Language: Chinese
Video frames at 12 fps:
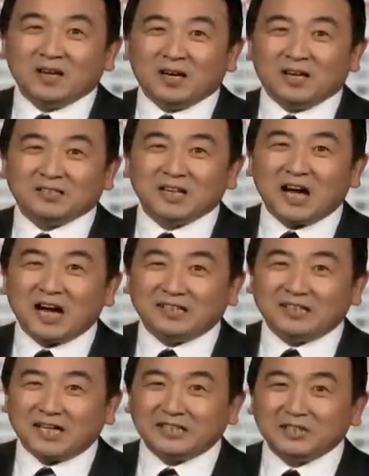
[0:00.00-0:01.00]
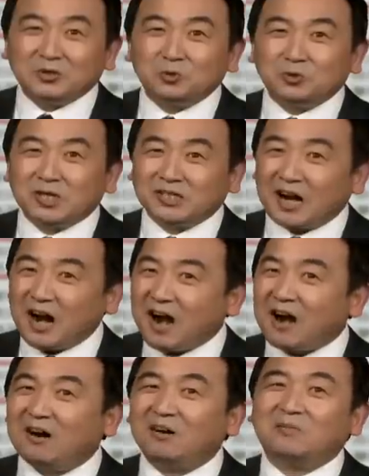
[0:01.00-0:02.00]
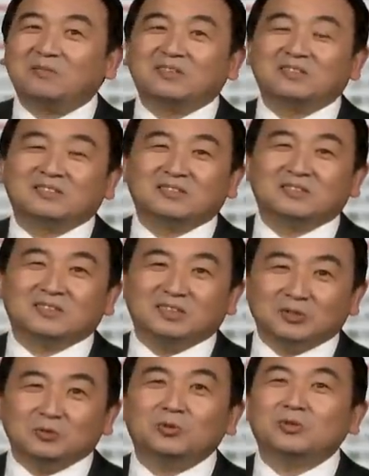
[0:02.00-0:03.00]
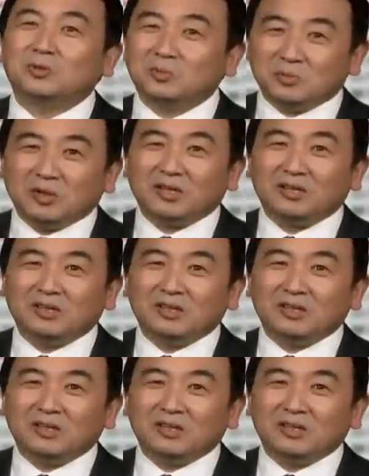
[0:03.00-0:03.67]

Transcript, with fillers: 呃，上海南京路上的二吗？您说对不对？